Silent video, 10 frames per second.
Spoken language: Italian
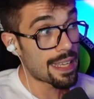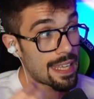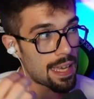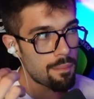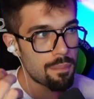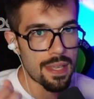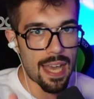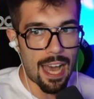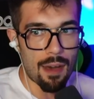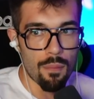che
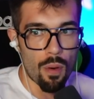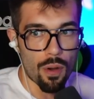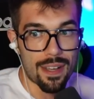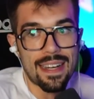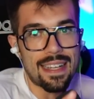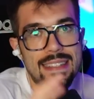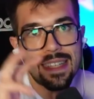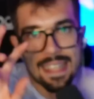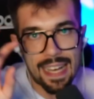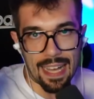abbiamo
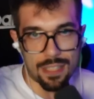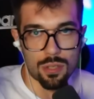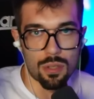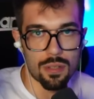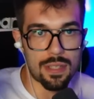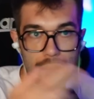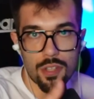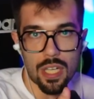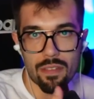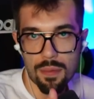criticato nel
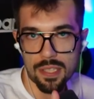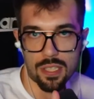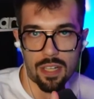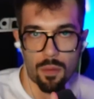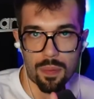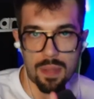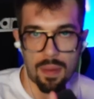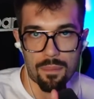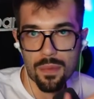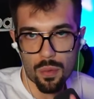video che vi menzionavo
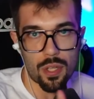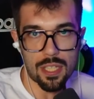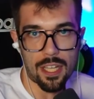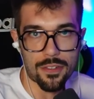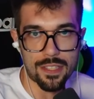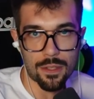prima. Quello delle cose